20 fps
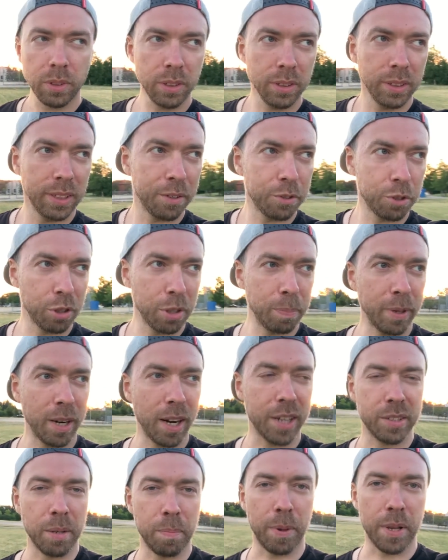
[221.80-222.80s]
я все это
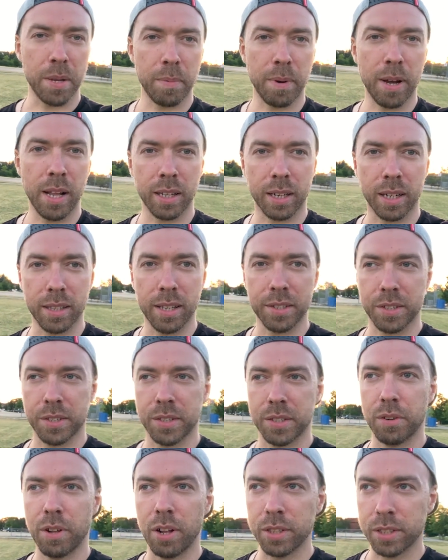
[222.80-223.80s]
прекрасно понимал, когда
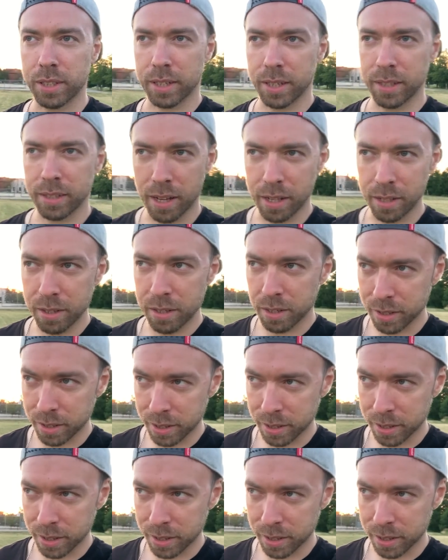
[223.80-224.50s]
создавал этот канал.